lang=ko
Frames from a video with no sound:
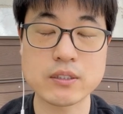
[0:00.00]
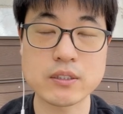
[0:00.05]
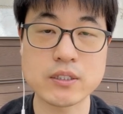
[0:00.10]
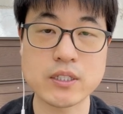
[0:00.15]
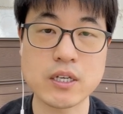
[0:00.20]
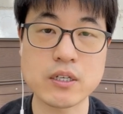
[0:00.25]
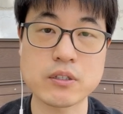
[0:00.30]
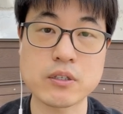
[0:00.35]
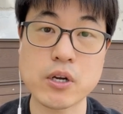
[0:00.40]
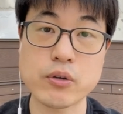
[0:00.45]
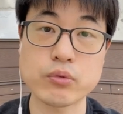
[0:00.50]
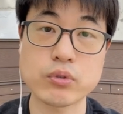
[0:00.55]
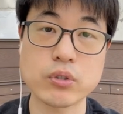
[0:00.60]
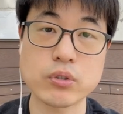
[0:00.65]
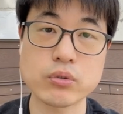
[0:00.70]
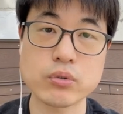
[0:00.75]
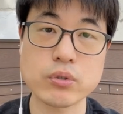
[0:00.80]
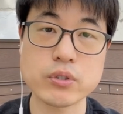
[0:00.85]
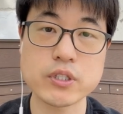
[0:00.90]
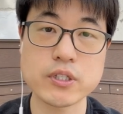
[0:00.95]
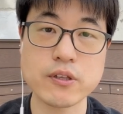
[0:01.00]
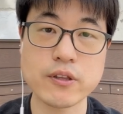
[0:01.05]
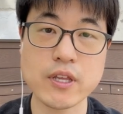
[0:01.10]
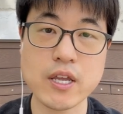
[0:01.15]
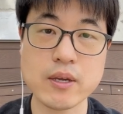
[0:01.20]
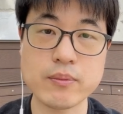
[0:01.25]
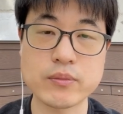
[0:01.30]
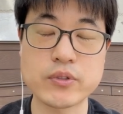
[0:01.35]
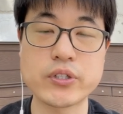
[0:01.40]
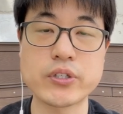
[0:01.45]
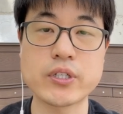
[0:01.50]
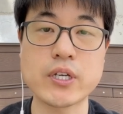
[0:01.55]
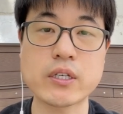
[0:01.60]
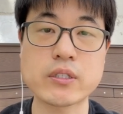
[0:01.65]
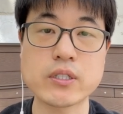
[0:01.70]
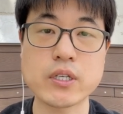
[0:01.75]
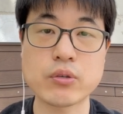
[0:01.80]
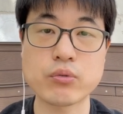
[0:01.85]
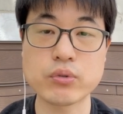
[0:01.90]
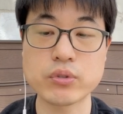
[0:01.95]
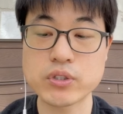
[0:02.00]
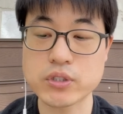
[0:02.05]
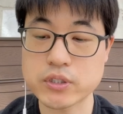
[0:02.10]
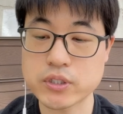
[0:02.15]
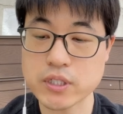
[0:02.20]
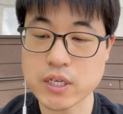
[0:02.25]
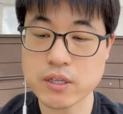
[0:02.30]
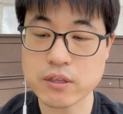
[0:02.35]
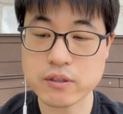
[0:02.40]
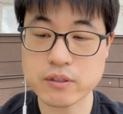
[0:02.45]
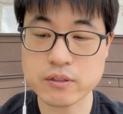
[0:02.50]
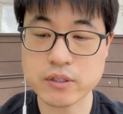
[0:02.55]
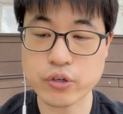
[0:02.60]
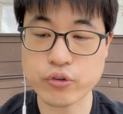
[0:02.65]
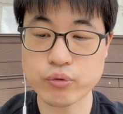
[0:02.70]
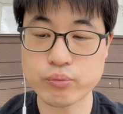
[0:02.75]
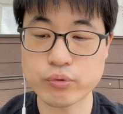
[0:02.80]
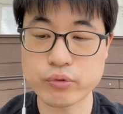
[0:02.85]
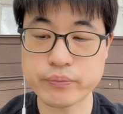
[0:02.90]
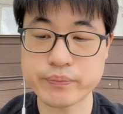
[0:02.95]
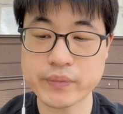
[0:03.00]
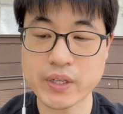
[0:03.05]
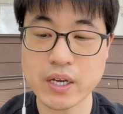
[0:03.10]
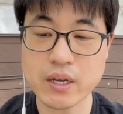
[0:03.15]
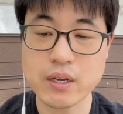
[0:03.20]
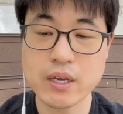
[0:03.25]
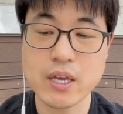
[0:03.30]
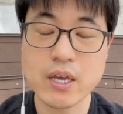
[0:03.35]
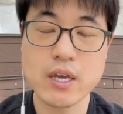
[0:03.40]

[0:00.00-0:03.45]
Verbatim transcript: 이제 그라운드 컨트롤 시스템의 약자로 GCS라고 부릅니다.